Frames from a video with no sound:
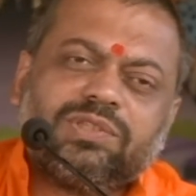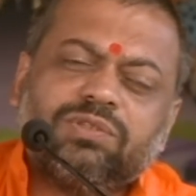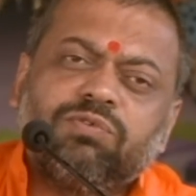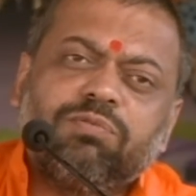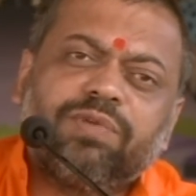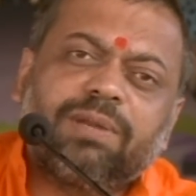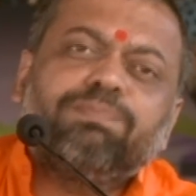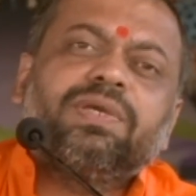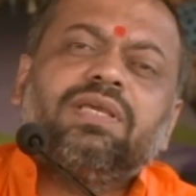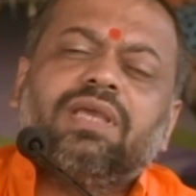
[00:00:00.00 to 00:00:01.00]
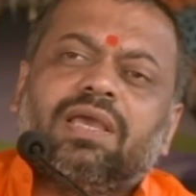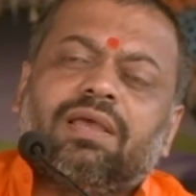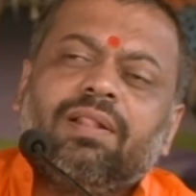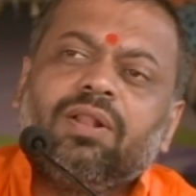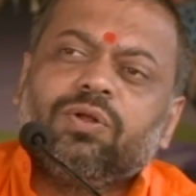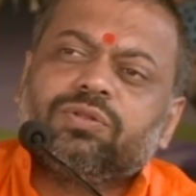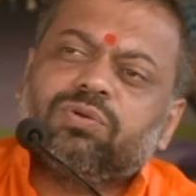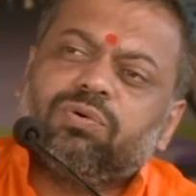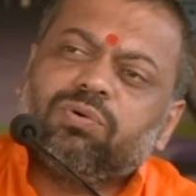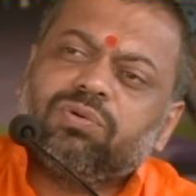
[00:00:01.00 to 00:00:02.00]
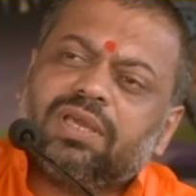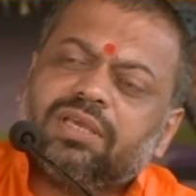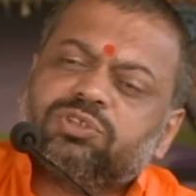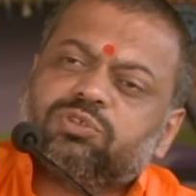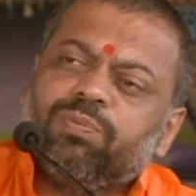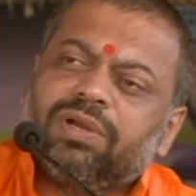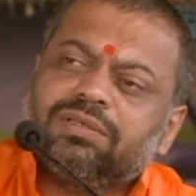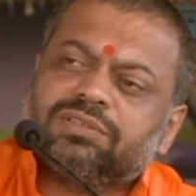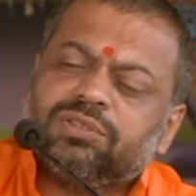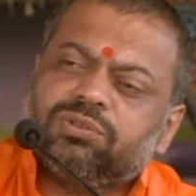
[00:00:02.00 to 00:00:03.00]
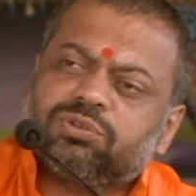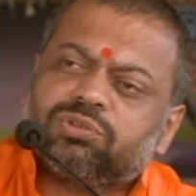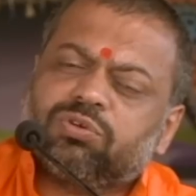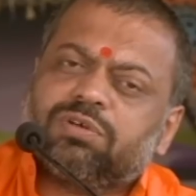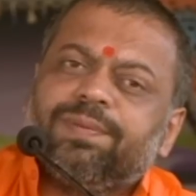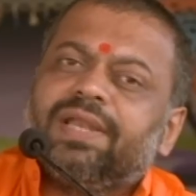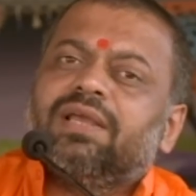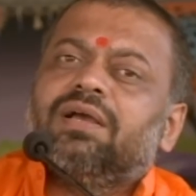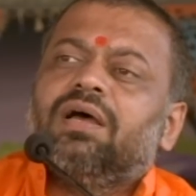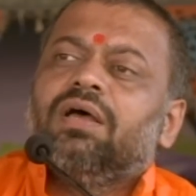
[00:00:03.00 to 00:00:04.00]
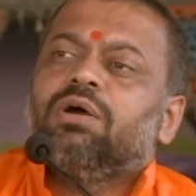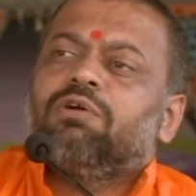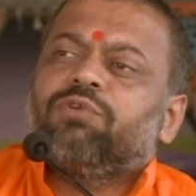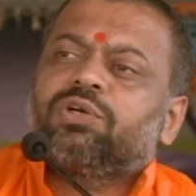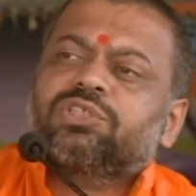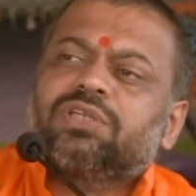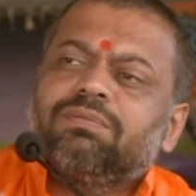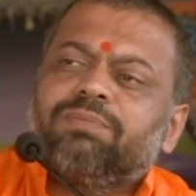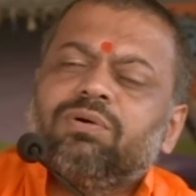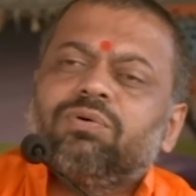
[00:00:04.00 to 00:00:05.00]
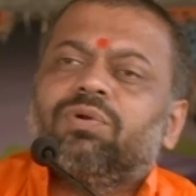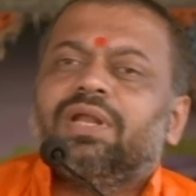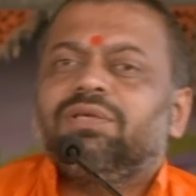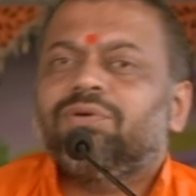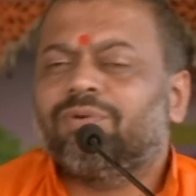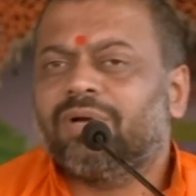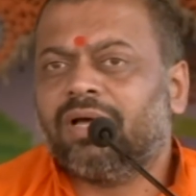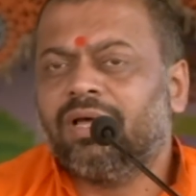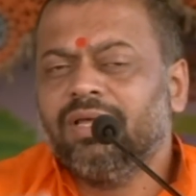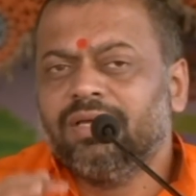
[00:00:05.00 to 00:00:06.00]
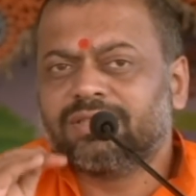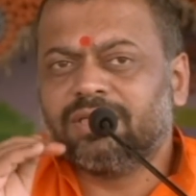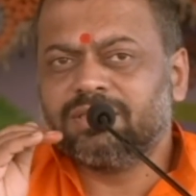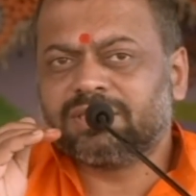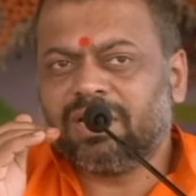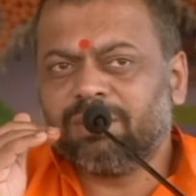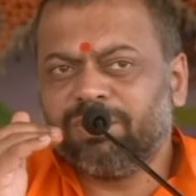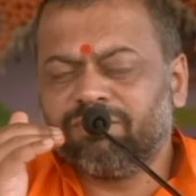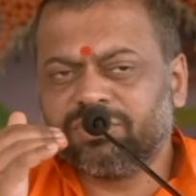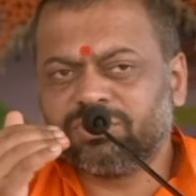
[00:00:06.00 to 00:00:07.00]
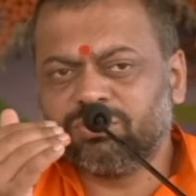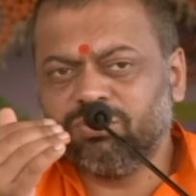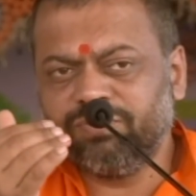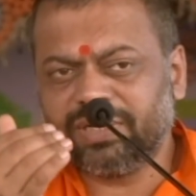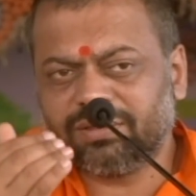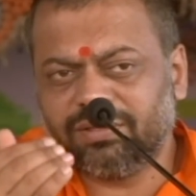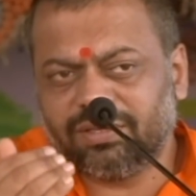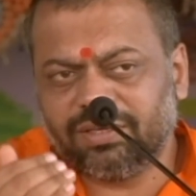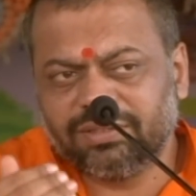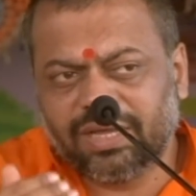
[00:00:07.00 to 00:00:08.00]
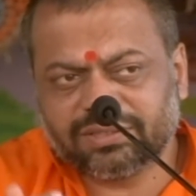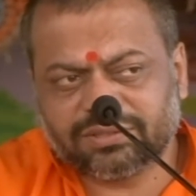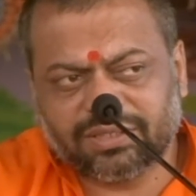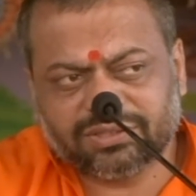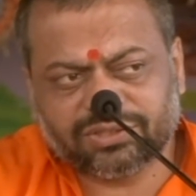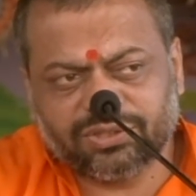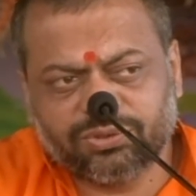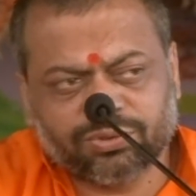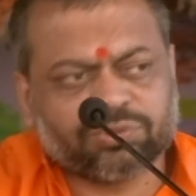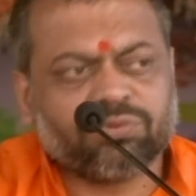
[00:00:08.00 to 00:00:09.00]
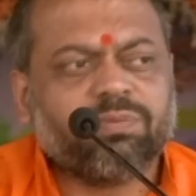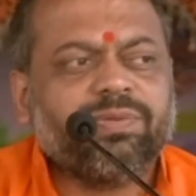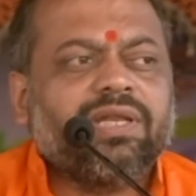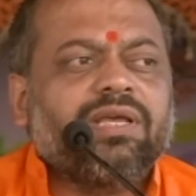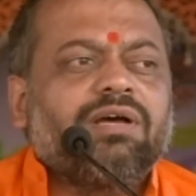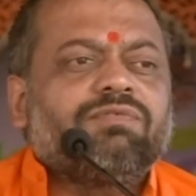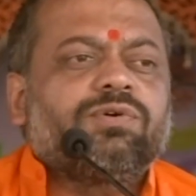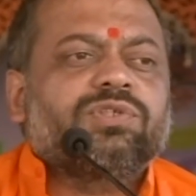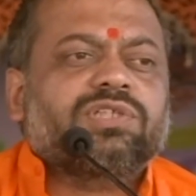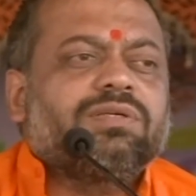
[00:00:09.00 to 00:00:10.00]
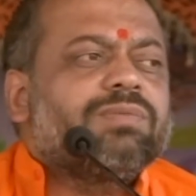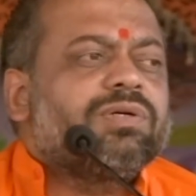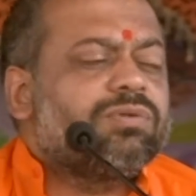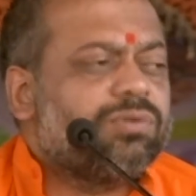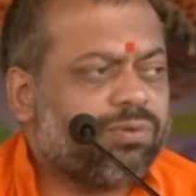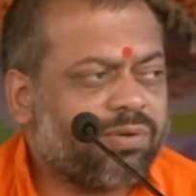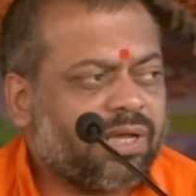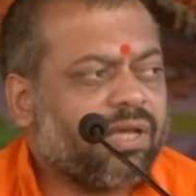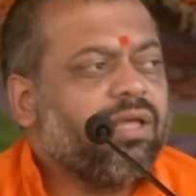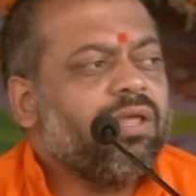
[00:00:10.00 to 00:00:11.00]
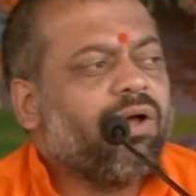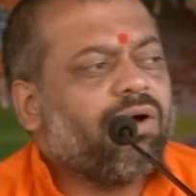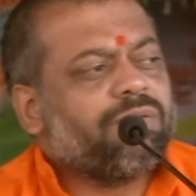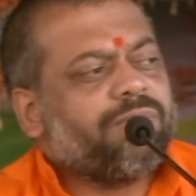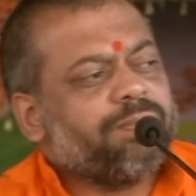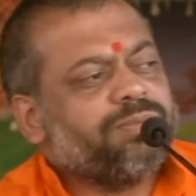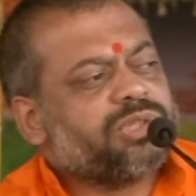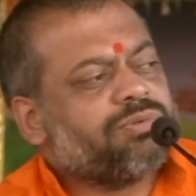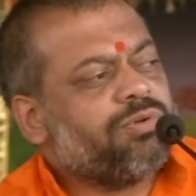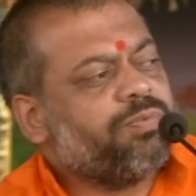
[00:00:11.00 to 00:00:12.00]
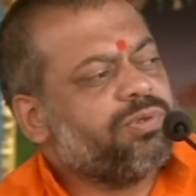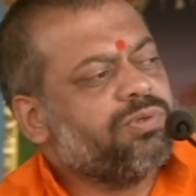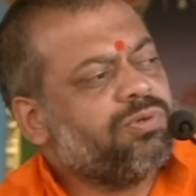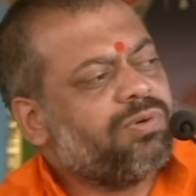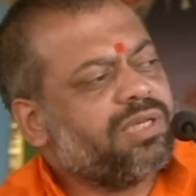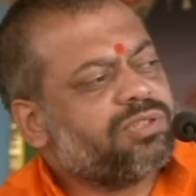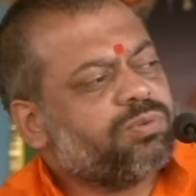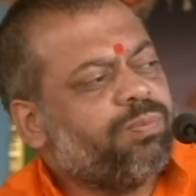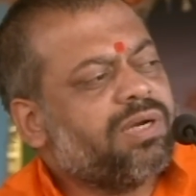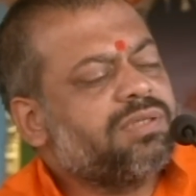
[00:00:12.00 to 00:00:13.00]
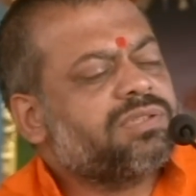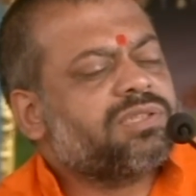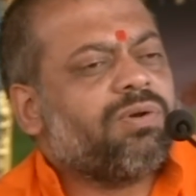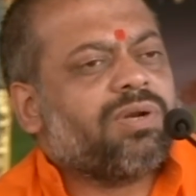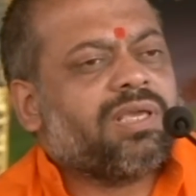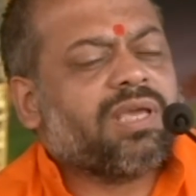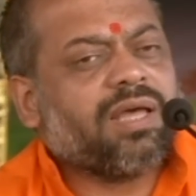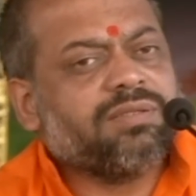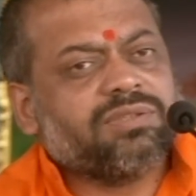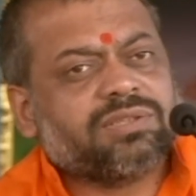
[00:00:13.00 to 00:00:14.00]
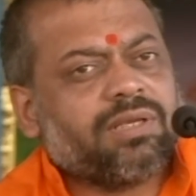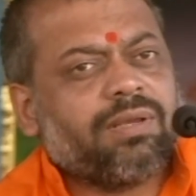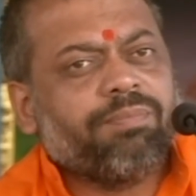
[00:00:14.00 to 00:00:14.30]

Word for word: वो ब्रह्म ही है तो उनके सुमरण से जो सुख मिलेगा वो क्षण भंगुर नहीं होगा संसार में वस्तु व्यक्ति की दास्ता से जो सुख मिलेगा वो क्षण भंगुर होगा और ब्रह्मस्वरूप गुरु के सुमरण से और ज्ञान से